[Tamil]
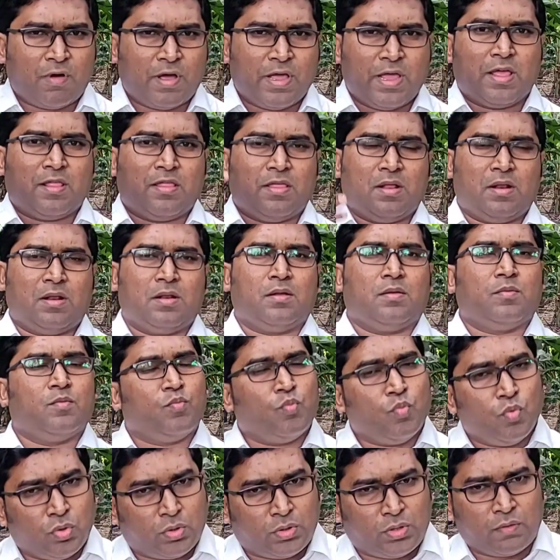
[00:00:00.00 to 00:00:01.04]
வயதில்
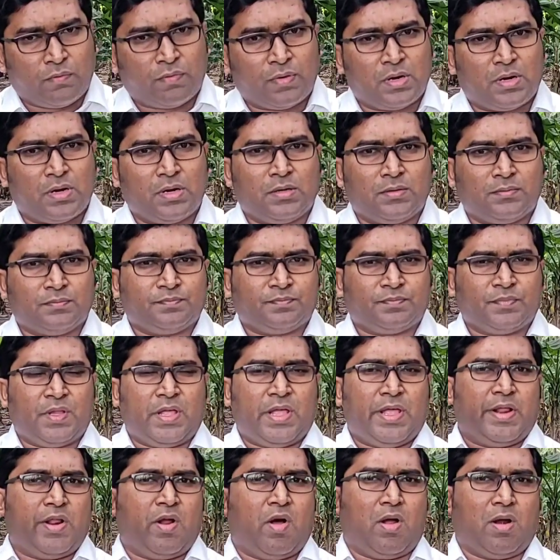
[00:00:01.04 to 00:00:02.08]
மூத்தவர்கள்
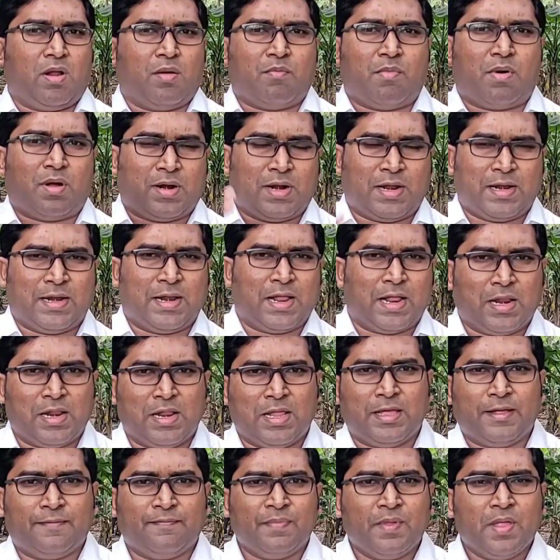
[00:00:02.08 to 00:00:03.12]
ஏராளமான
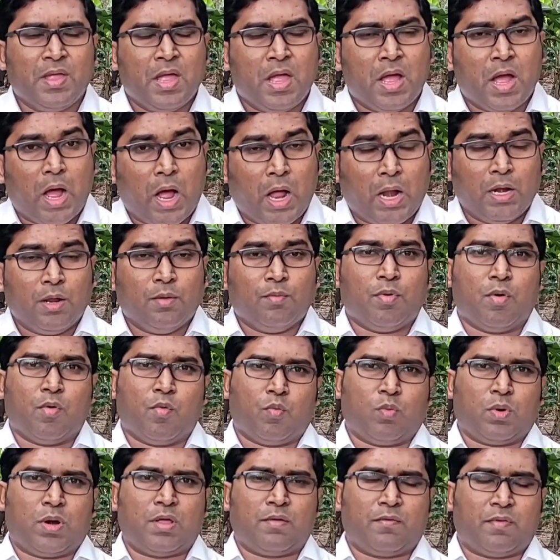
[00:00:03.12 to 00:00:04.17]
நல்ல
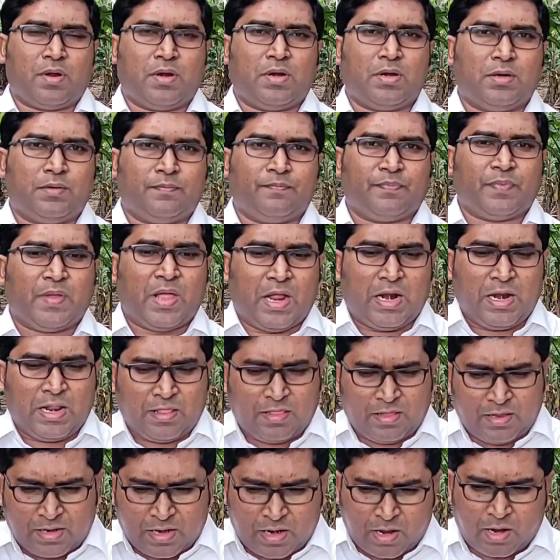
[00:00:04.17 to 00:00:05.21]
அனுபவம் உடையவர்கள்
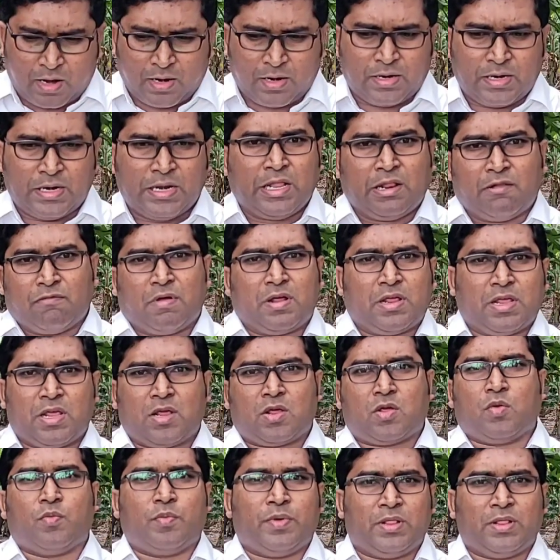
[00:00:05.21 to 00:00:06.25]
அல்லது நான்
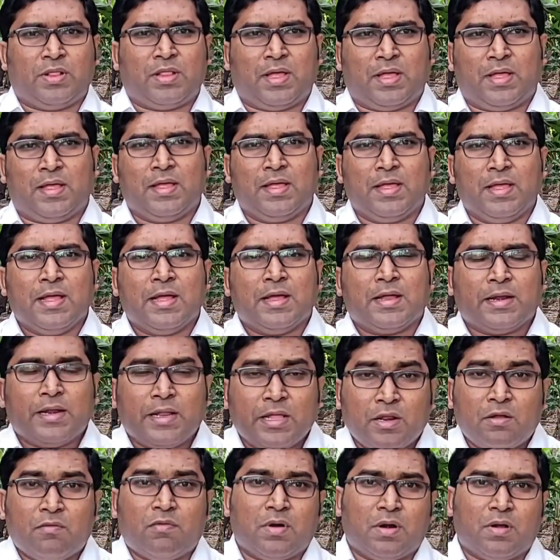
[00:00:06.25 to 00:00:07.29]
நிர்வகிக்கும் இந்த
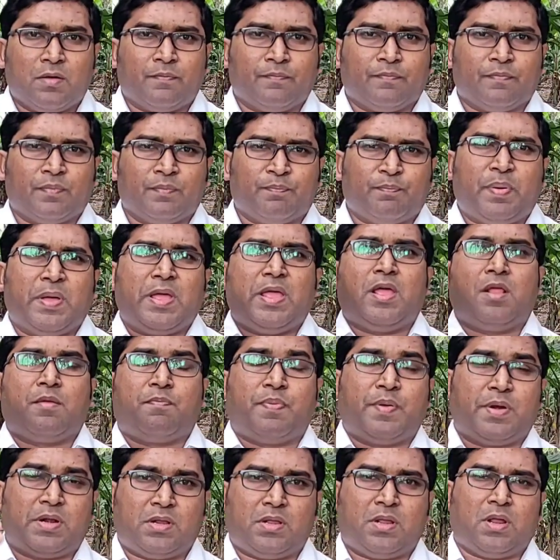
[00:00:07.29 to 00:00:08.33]
நிறுவனம்
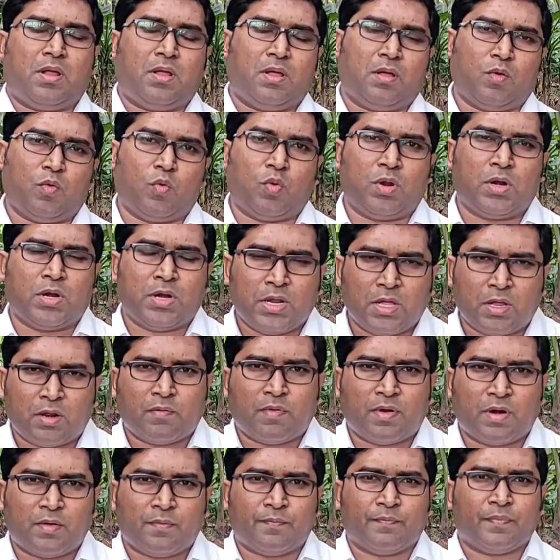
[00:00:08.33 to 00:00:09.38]
பெயர் பெற்ற ஒரு
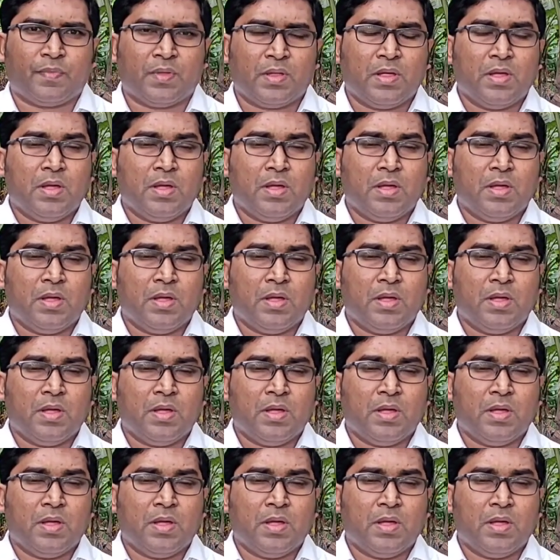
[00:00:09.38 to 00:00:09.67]
நிறுவனம்